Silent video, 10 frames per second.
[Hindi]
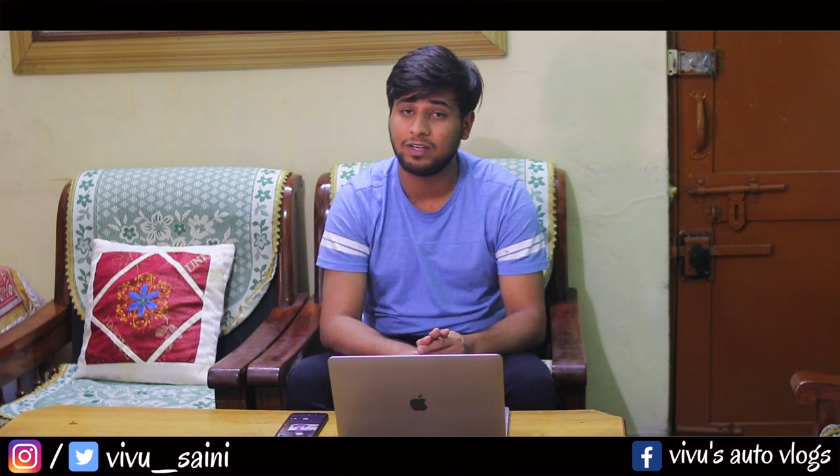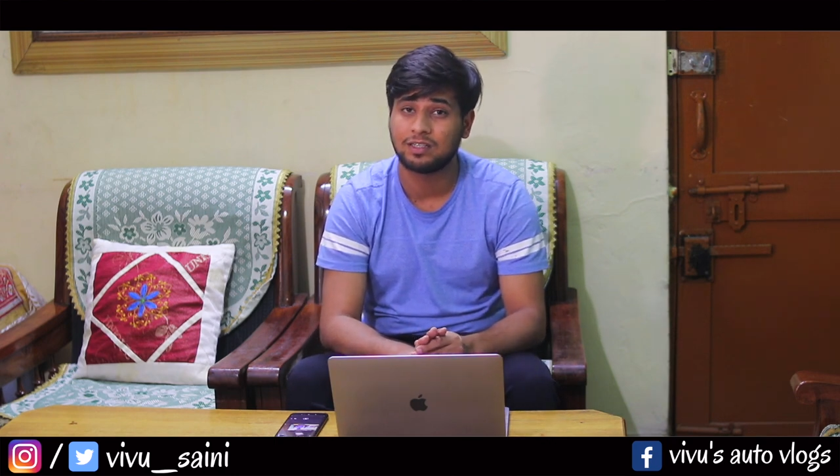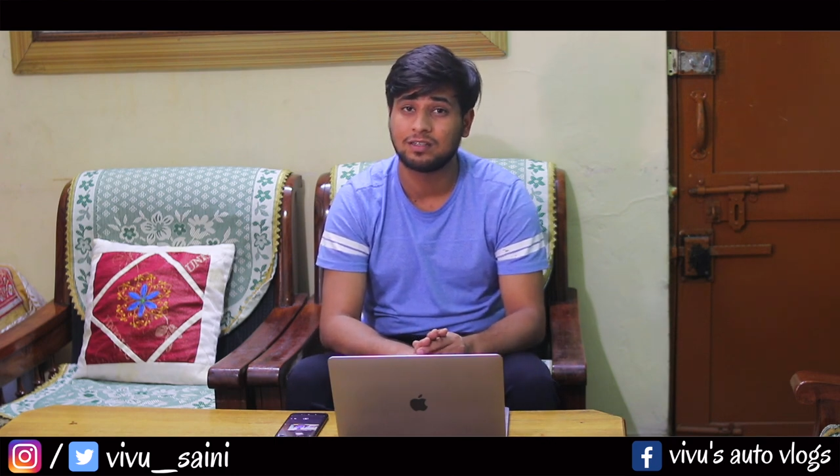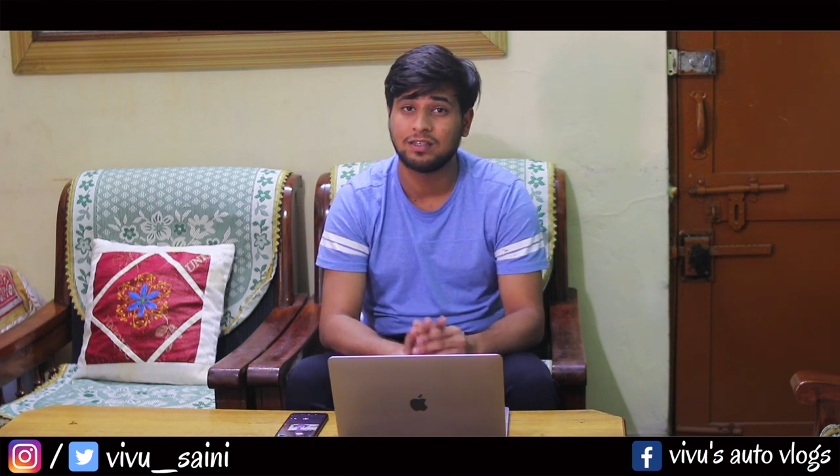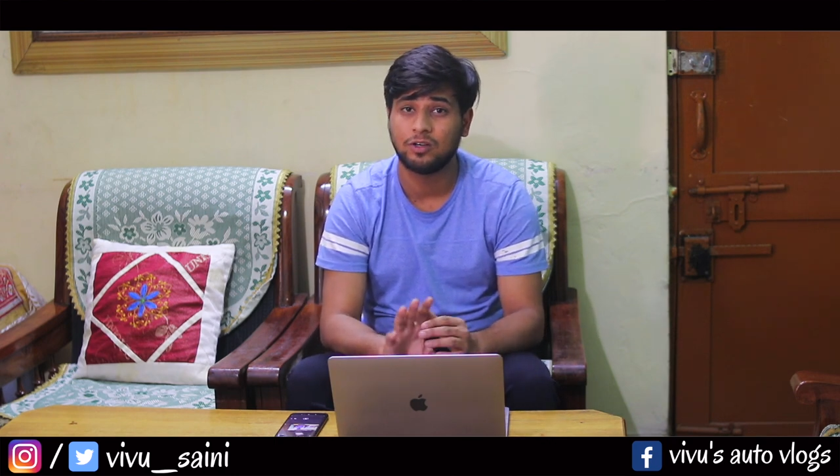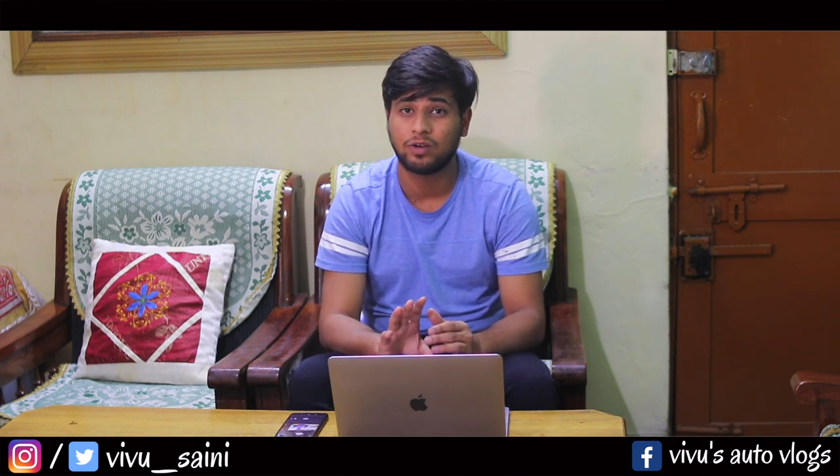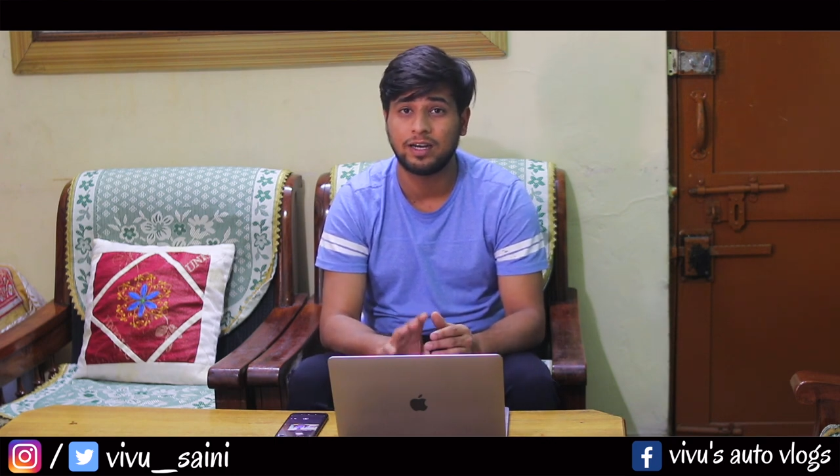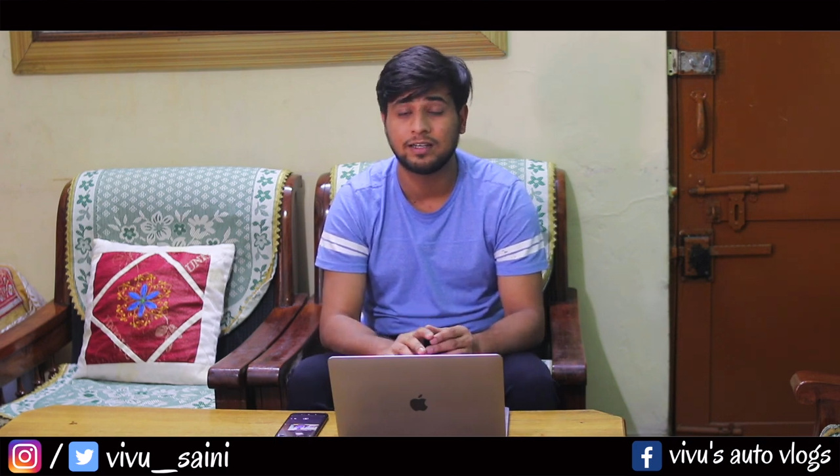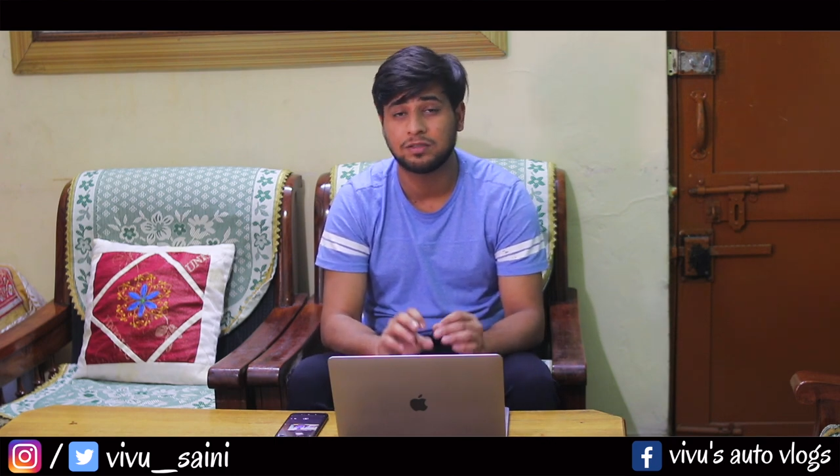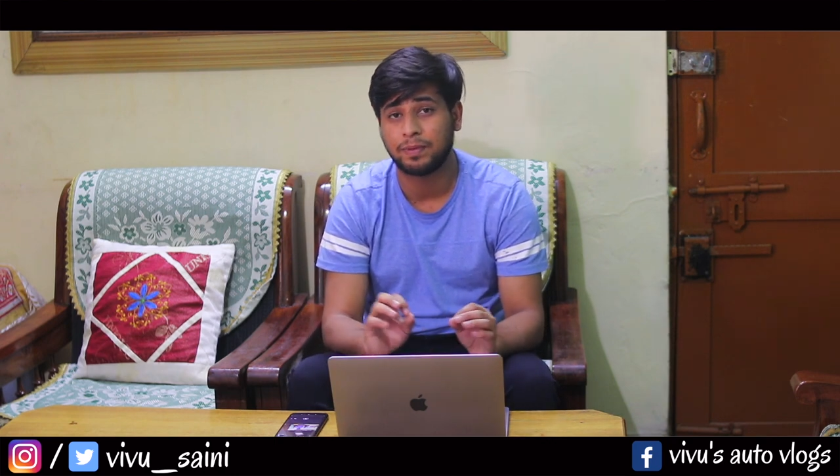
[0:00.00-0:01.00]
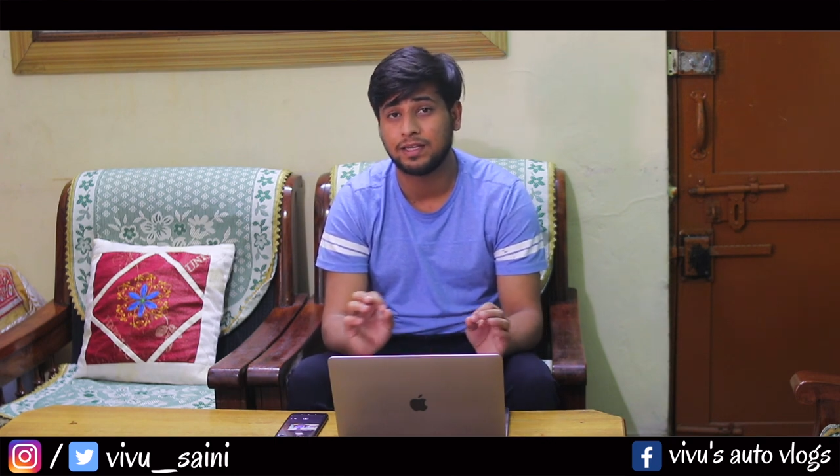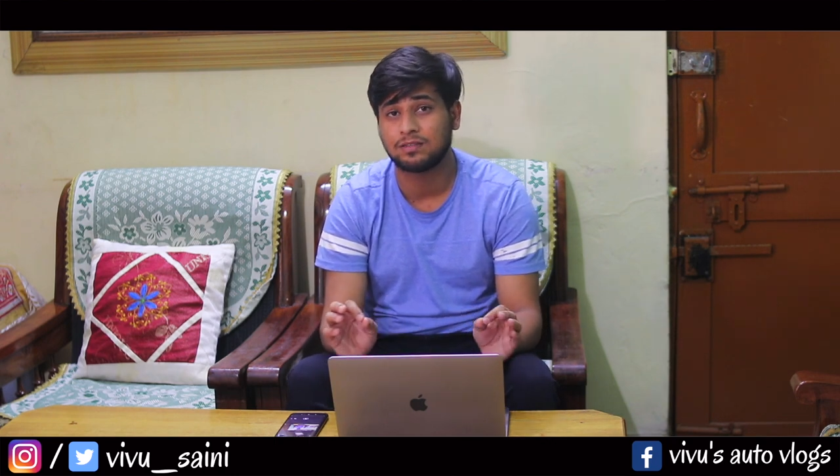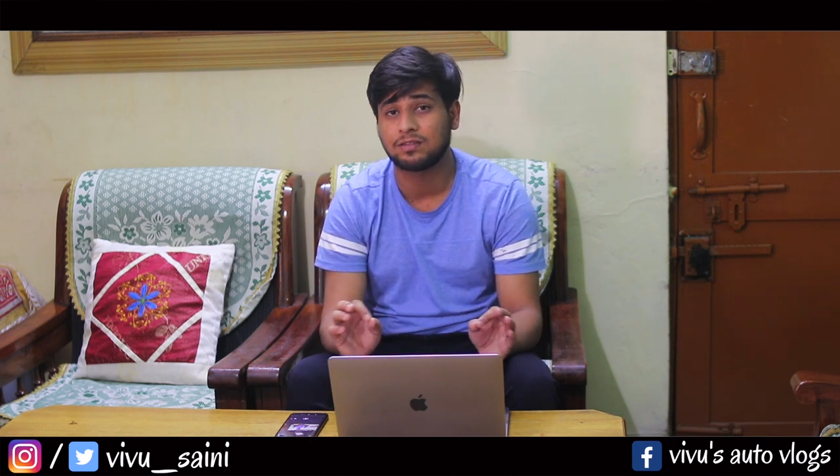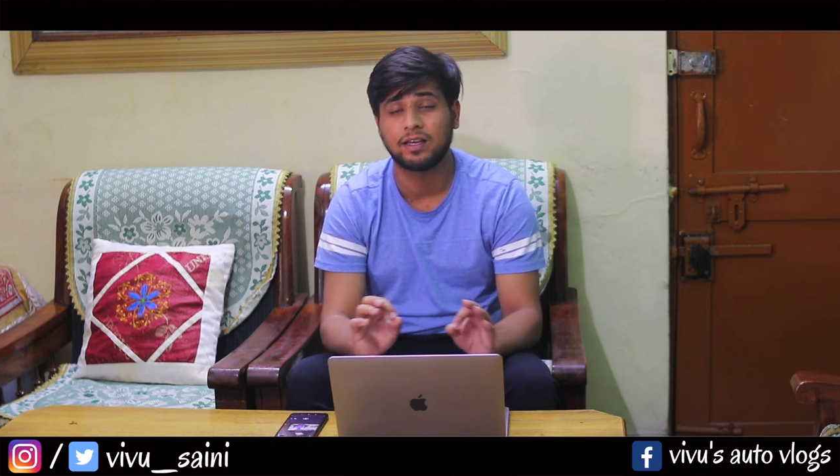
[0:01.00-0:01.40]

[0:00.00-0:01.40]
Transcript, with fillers: फीचर्स हैं यूटिलिटी स्पेस